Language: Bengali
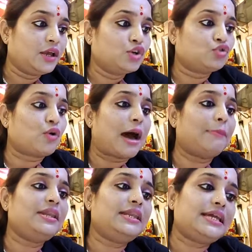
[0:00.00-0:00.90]
তো আমি
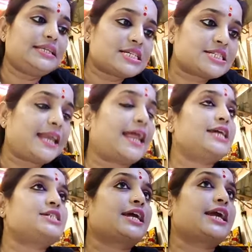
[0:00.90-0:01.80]
নিজে সেলাই
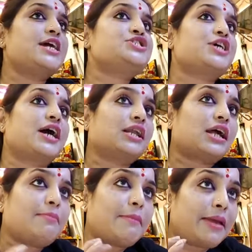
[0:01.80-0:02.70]
শেখে সেখানকার
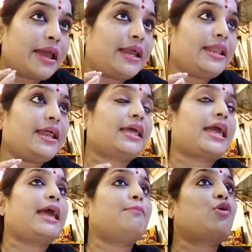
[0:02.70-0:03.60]
মেয়েদেরকে
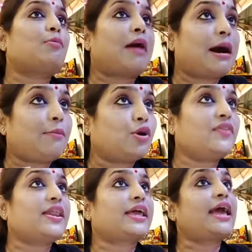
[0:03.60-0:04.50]
এবং মা
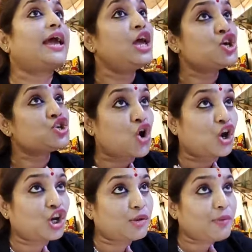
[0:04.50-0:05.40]
বোনেদেরকে
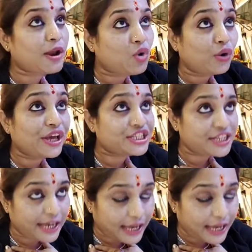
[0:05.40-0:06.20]
স্বনির্ভর করেছি